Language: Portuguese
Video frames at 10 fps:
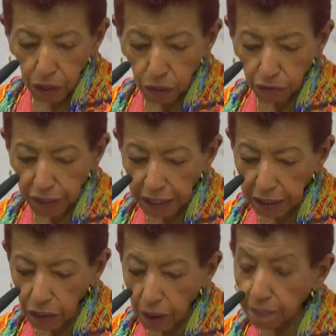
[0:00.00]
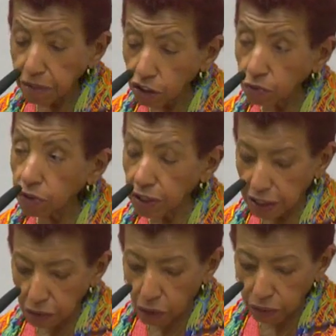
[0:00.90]
um verdadeiro abismo de
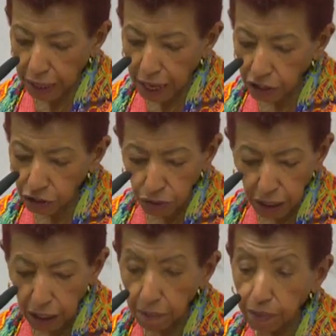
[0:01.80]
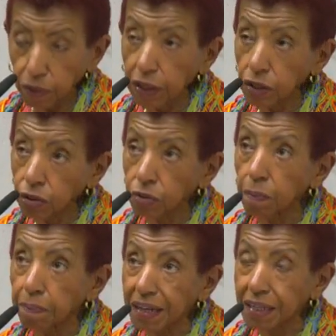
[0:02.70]
desigualdade no campo e isso
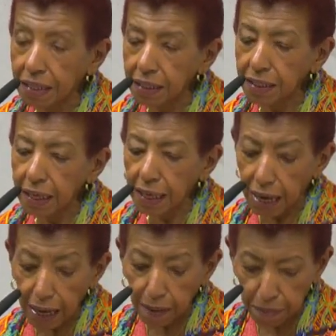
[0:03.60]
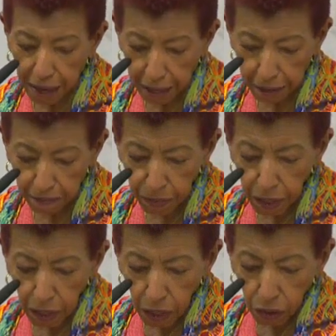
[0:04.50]
precisa acabar.
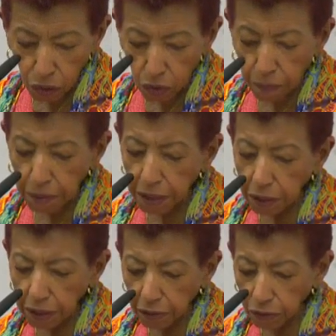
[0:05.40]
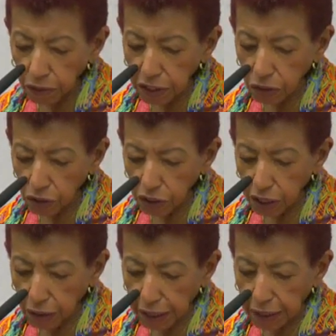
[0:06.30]
O cumprimento da função
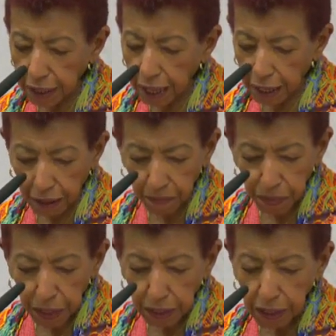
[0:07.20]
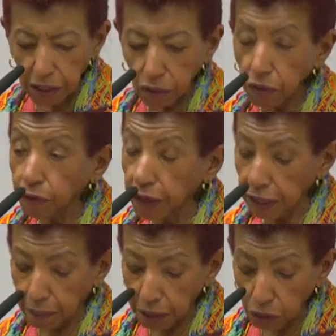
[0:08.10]
social da terra, que são o
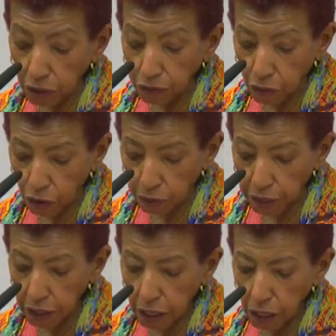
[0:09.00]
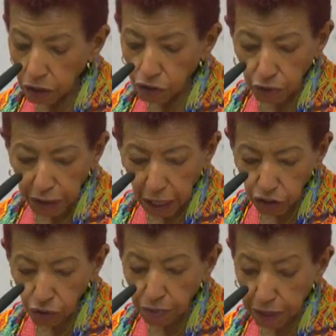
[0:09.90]
enfrentamento à fome e os
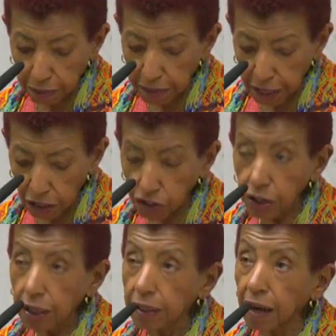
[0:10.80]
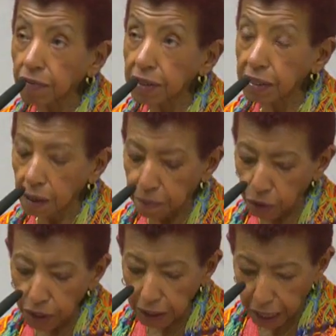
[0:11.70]
cuidados com o meio ambiente, devem ser
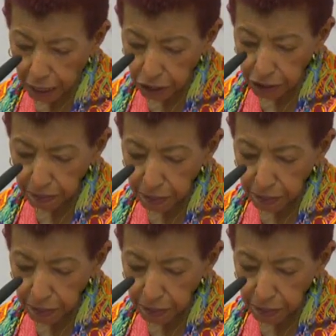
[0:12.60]
prioridade.